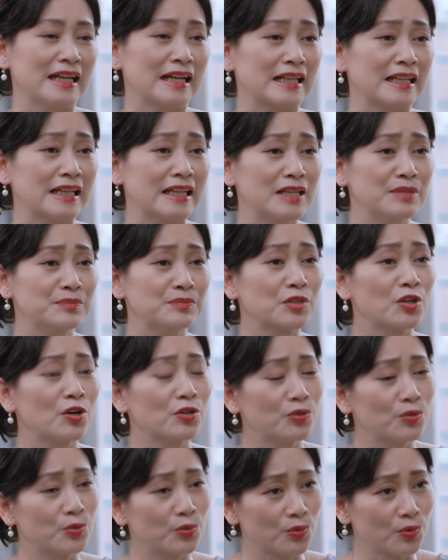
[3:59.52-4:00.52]
Để thằng
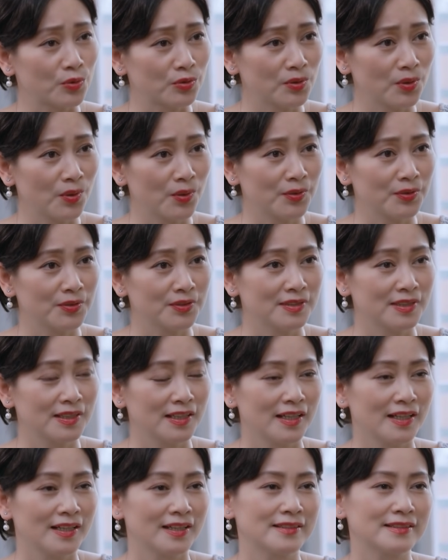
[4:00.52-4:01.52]
Khiêm con ruột của
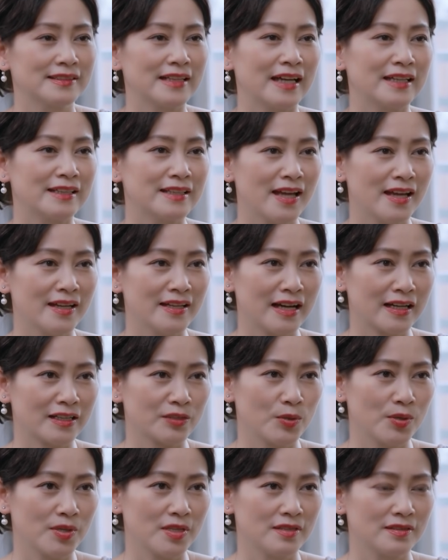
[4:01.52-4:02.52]
tôi thay
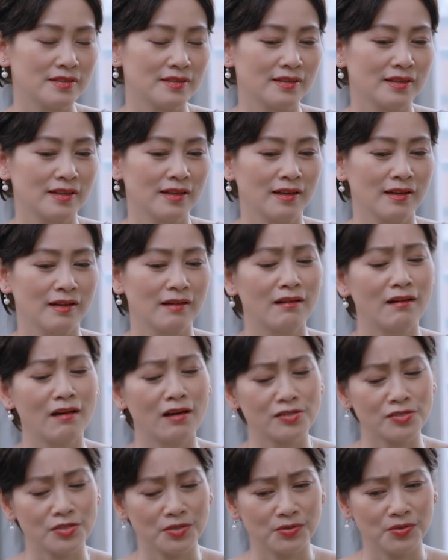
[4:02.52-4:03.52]
thế Đăng Duy
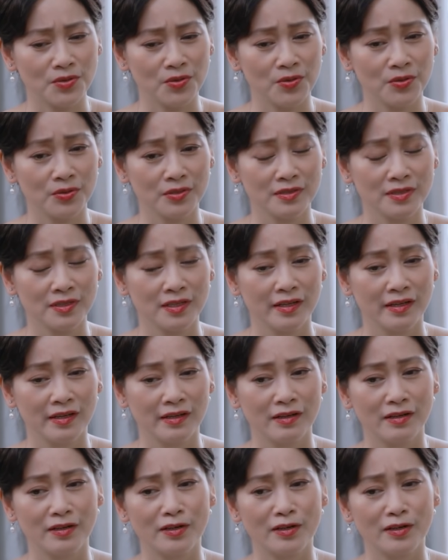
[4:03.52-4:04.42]
lo cho tôi,